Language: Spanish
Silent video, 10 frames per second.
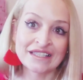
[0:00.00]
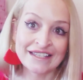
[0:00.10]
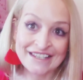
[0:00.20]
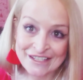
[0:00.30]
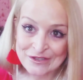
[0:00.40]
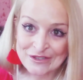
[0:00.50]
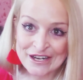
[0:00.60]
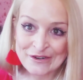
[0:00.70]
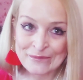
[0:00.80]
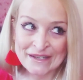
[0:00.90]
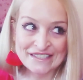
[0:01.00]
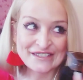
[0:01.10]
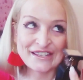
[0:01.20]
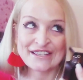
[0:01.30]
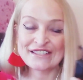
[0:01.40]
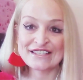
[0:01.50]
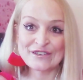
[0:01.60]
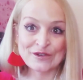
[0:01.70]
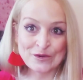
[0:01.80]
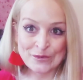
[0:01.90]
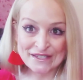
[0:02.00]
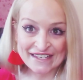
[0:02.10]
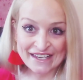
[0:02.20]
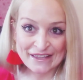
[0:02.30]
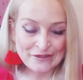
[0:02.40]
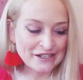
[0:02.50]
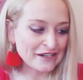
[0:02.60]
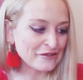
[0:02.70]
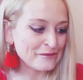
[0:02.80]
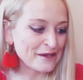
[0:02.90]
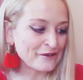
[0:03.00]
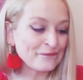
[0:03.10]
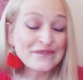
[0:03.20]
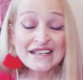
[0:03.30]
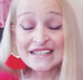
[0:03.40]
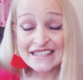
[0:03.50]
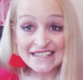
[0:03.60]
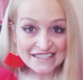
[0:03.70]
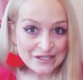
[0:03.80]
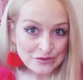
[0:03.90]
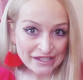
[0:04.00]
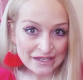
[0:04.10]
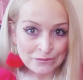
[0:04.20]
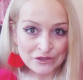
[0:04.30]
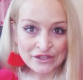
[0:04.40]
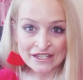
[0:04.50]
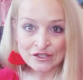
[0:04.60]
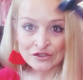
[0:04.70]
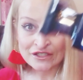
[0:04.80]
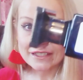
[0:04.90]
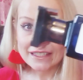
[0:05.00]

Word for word: de esos aromas que si no hubiesen quedado en el olvido. Y este es un ejemplo de ellos.